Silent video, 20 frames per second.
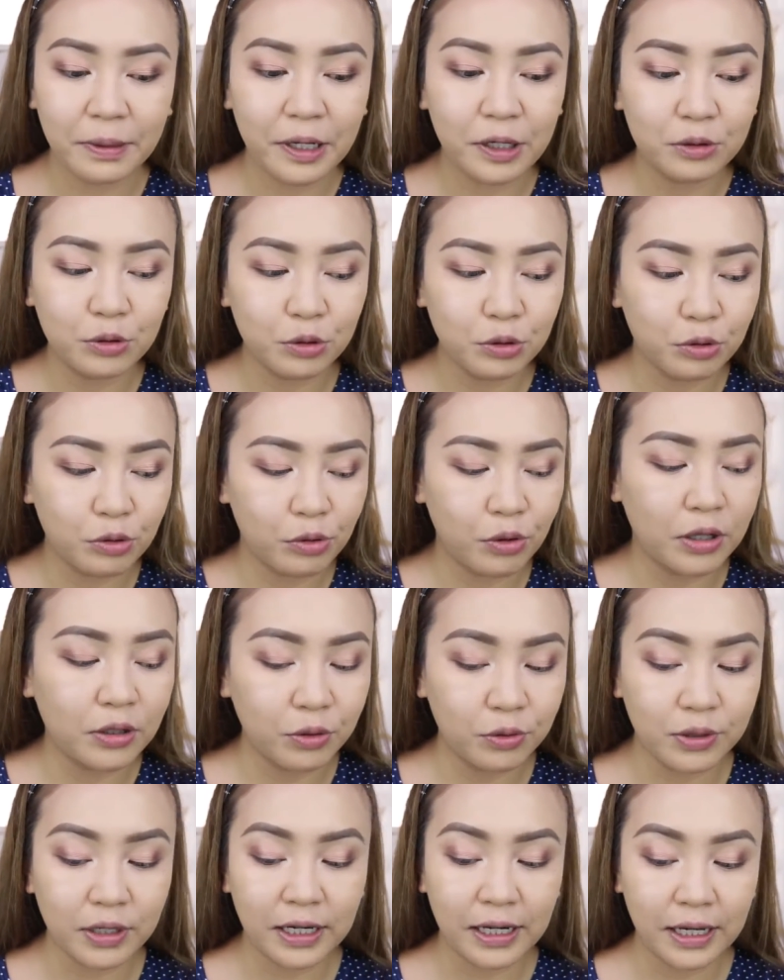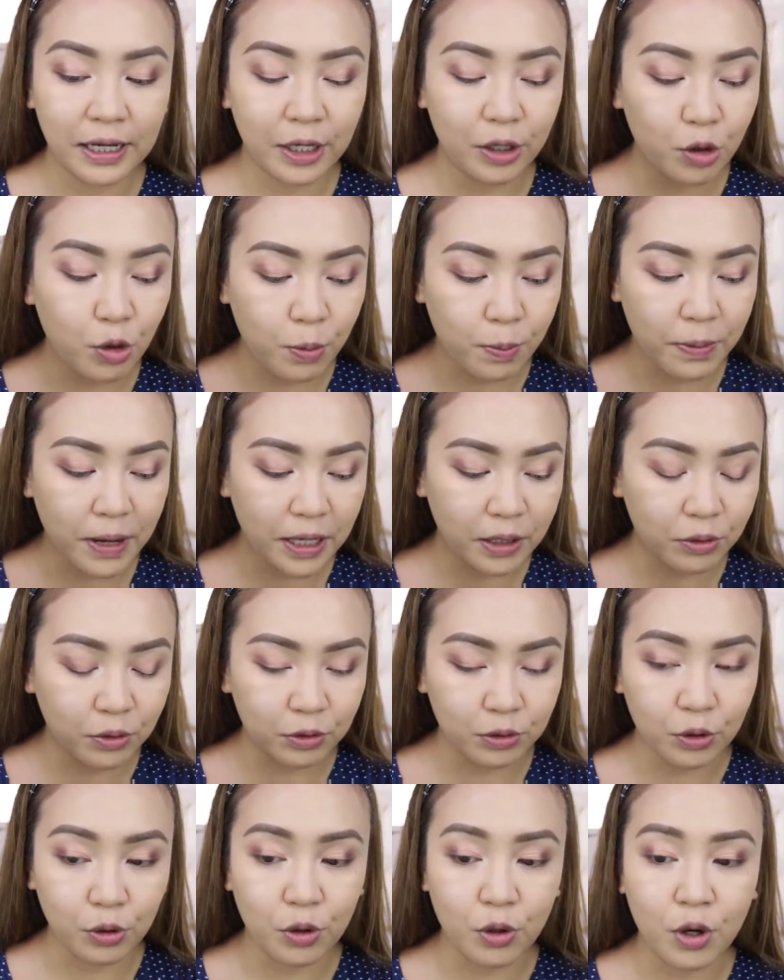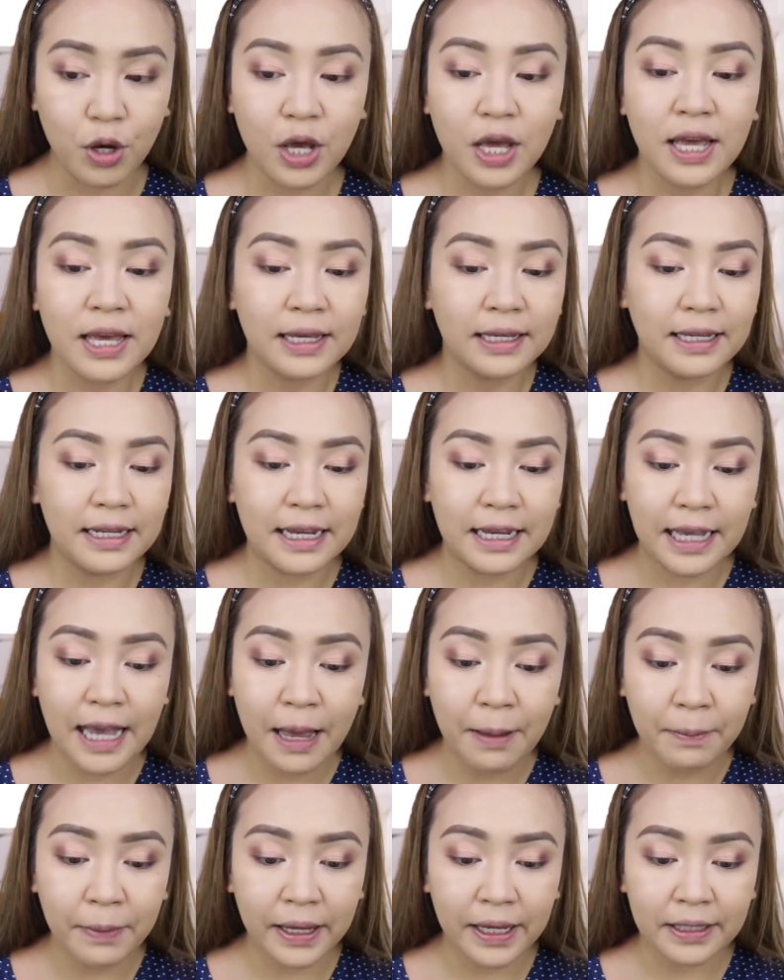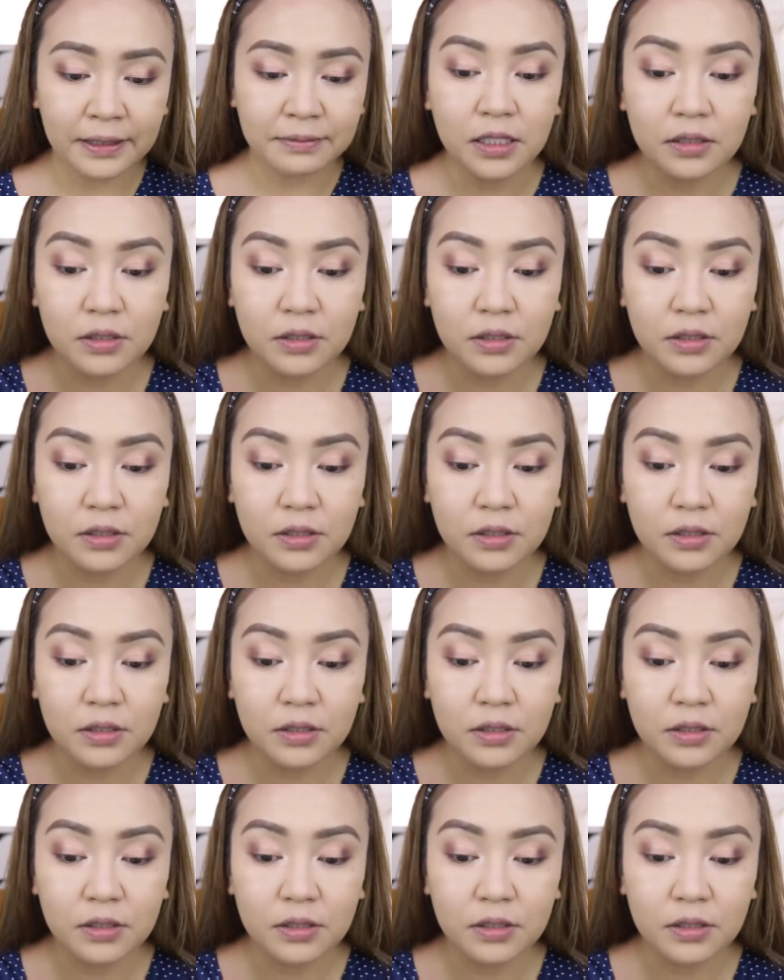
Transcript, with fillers: Pero tuturuan ko na rin kayo kung paano ko to ginagamit.